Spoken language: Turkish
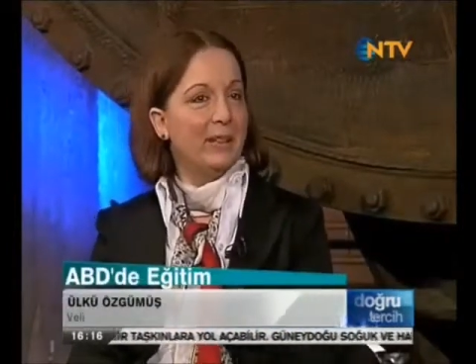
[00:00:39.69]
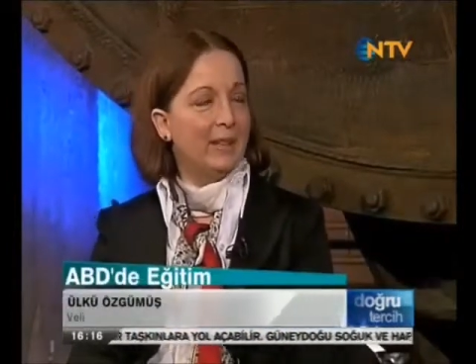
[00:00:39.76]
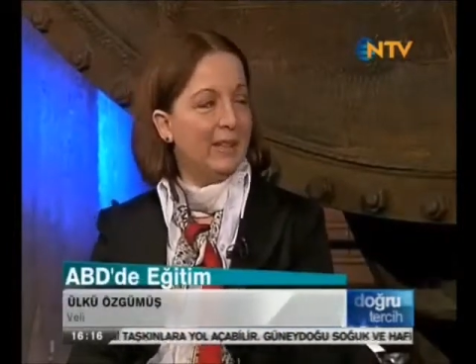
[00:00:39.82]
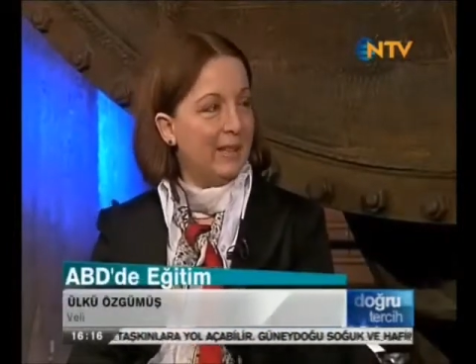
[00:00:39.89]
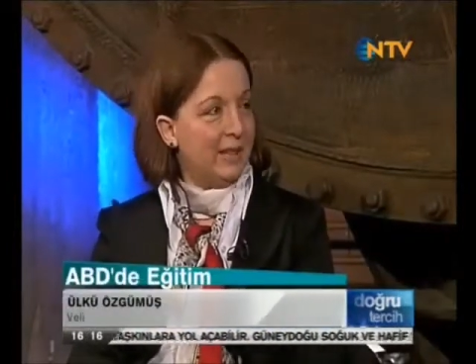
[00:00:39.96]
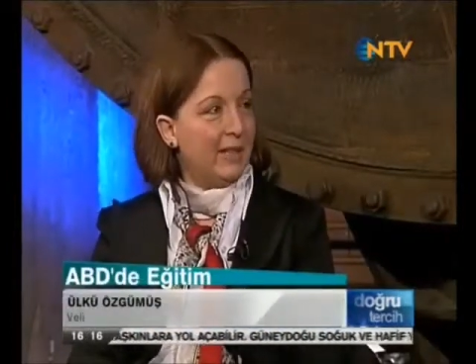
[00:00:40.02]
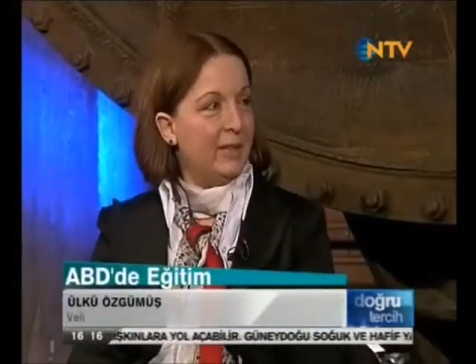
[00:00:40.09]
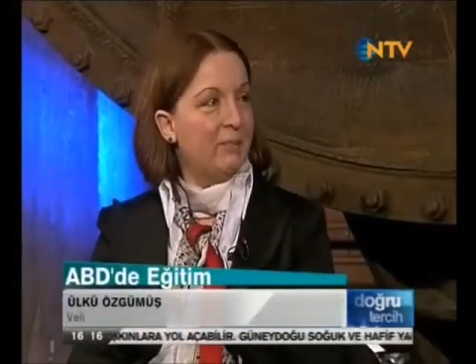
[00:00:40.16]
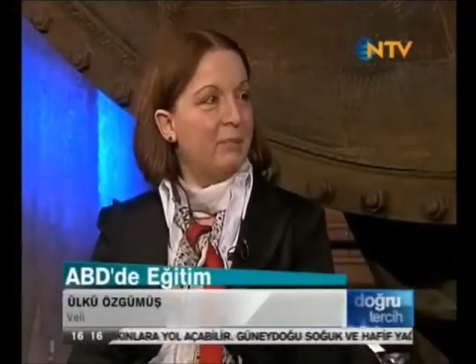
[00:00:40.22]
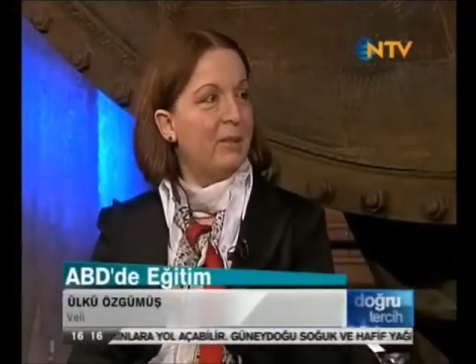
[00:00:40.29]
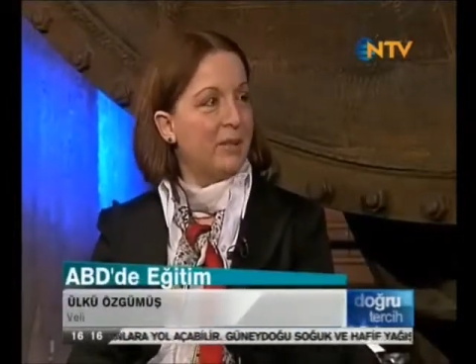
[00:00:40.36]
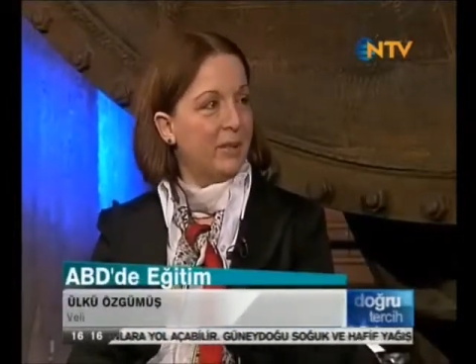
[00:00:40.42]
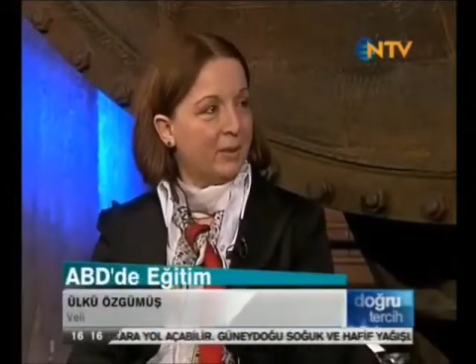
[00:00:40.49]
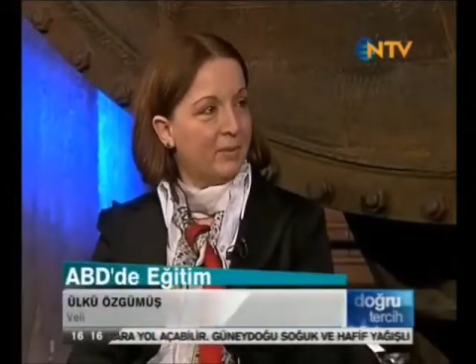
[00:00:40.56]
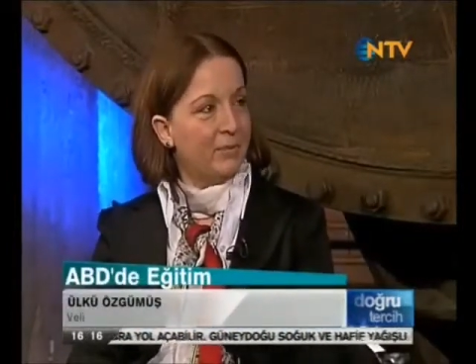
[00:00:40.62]
dinlediğim bir
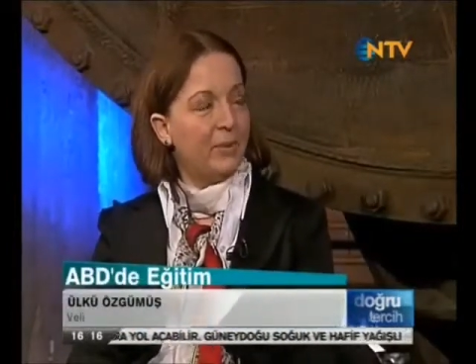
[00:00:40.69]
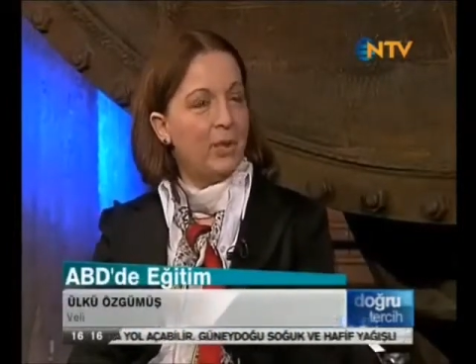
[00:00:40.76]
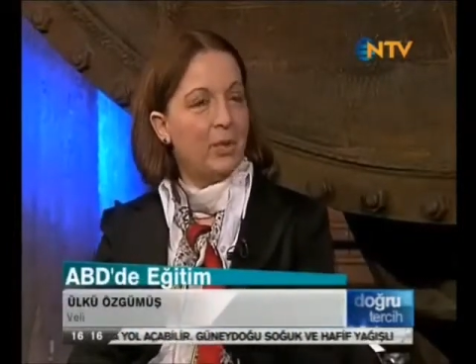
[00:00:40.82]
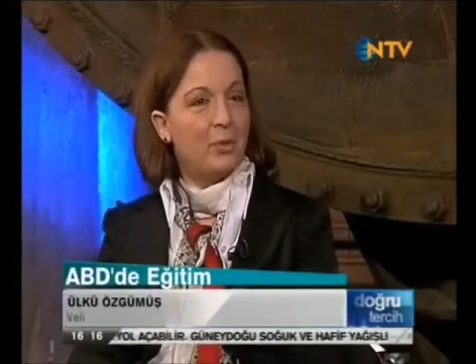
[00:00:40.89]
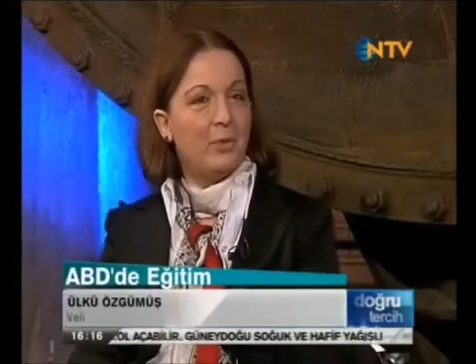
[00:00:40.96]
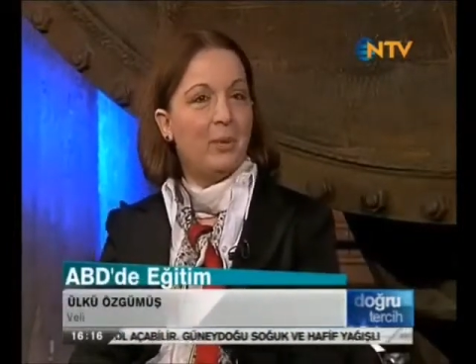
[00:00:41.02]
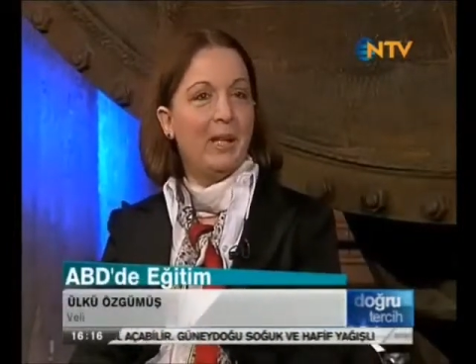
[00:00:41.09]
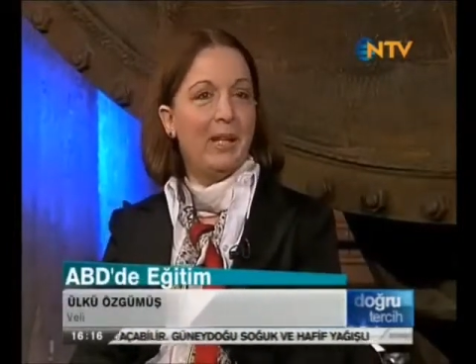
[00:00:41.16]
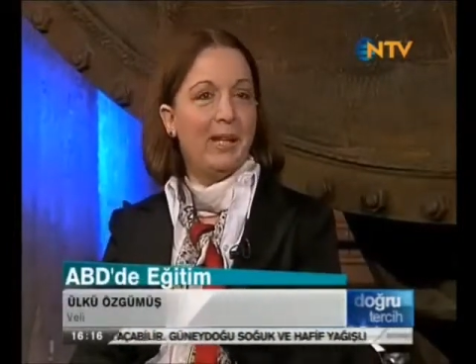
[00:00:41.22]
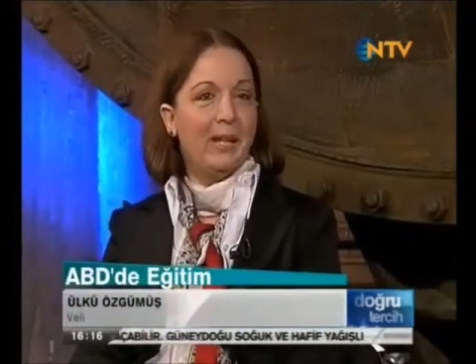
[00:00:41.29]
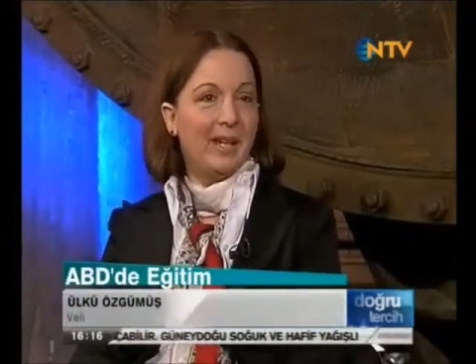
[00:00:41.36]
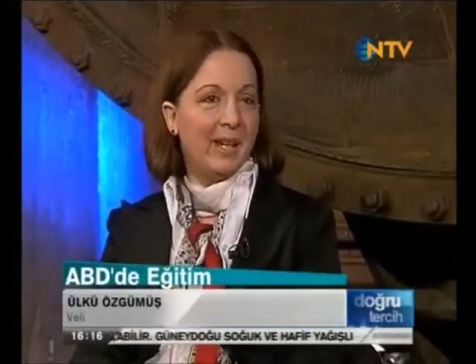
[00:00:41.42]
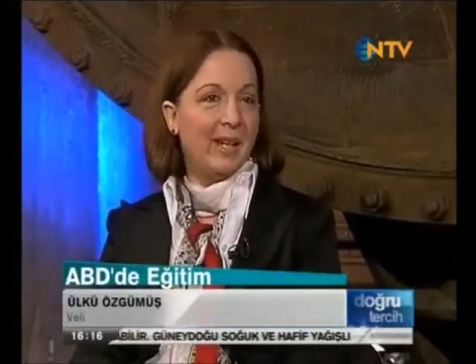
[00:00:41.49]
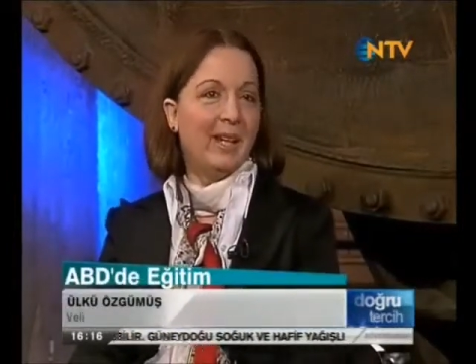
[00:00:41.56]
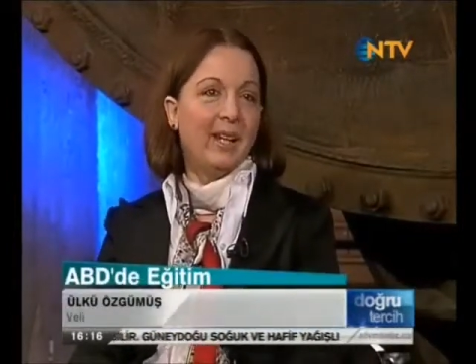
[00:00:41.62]
takım
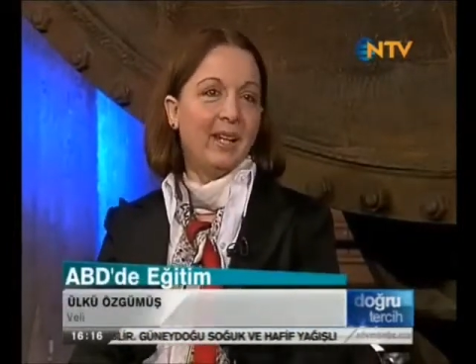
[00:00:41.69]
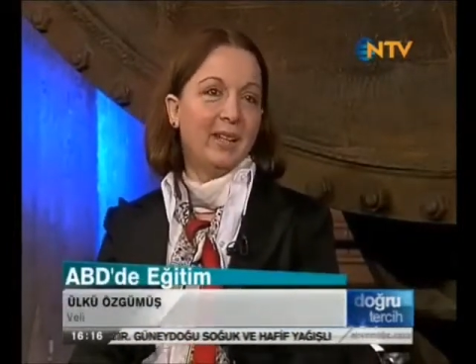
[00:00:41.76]
tecrübeleri